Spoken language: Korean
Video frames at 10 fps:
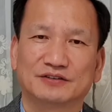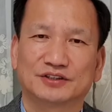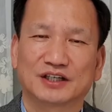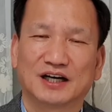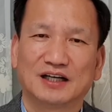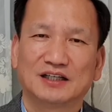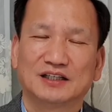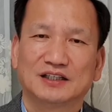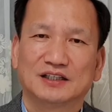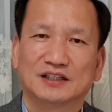우리가
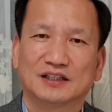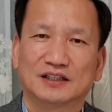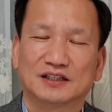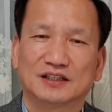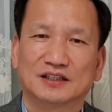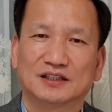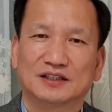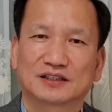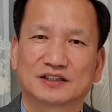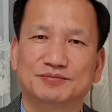
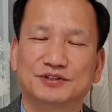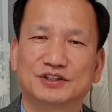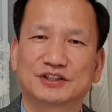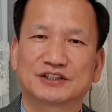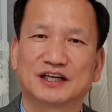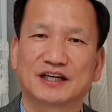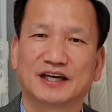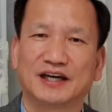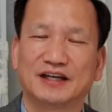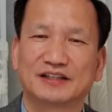어, 김지영
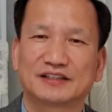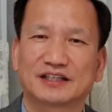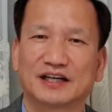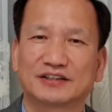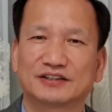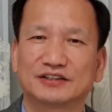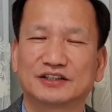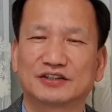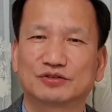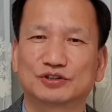씨에게 제가
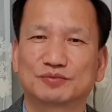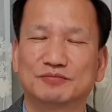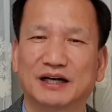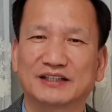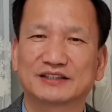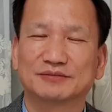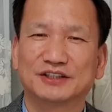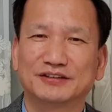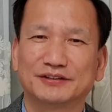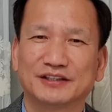드리고 싶은
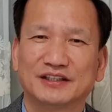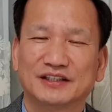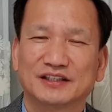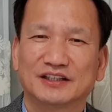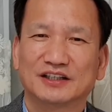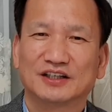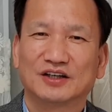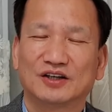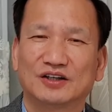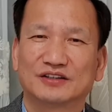말씀은
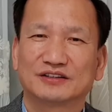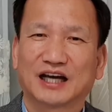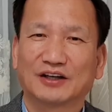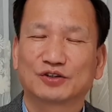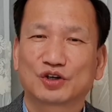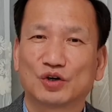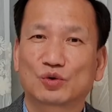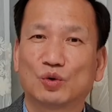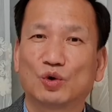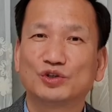어, 나는
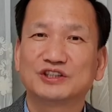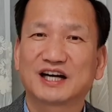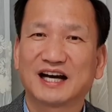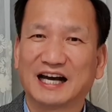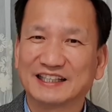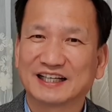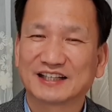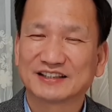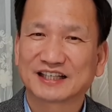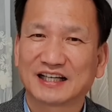결코 혼자가
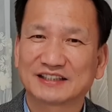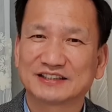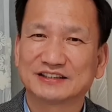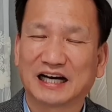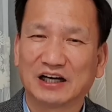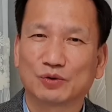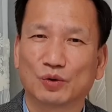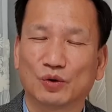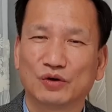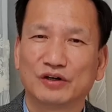아니라는 사실을
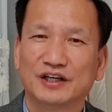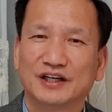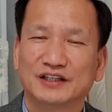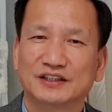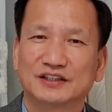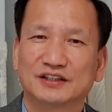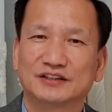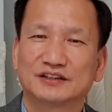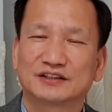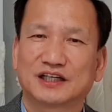알고
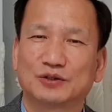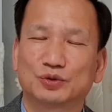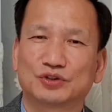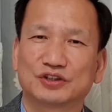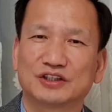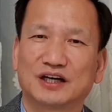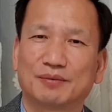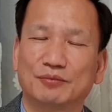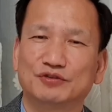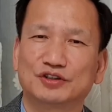이런
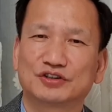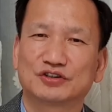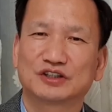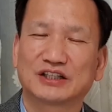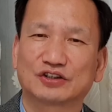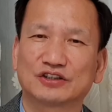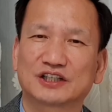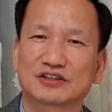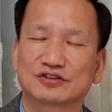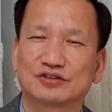제도적이나 법률적으로나
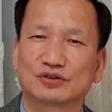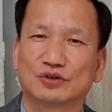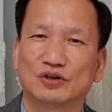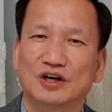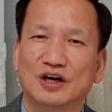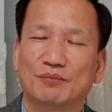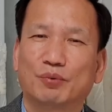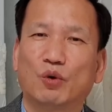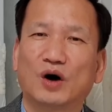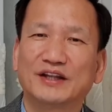정책적으로
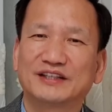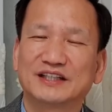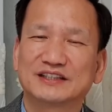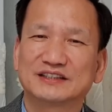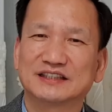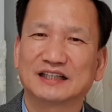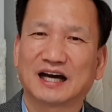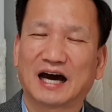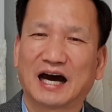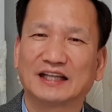보완되지는
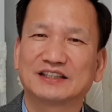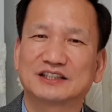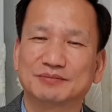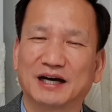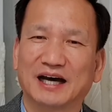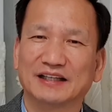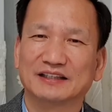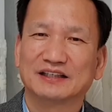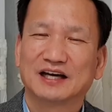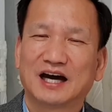
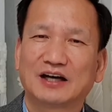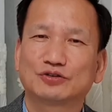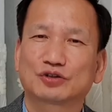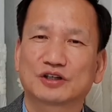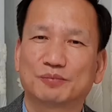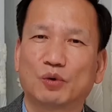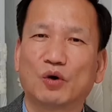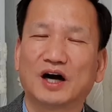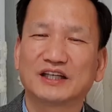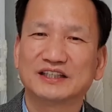않지만 하루속히
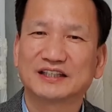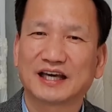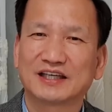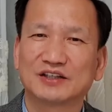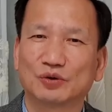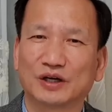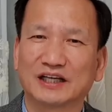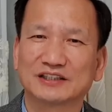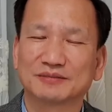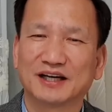보완이 되기를
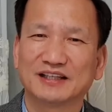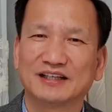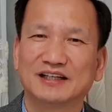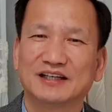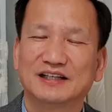원하지만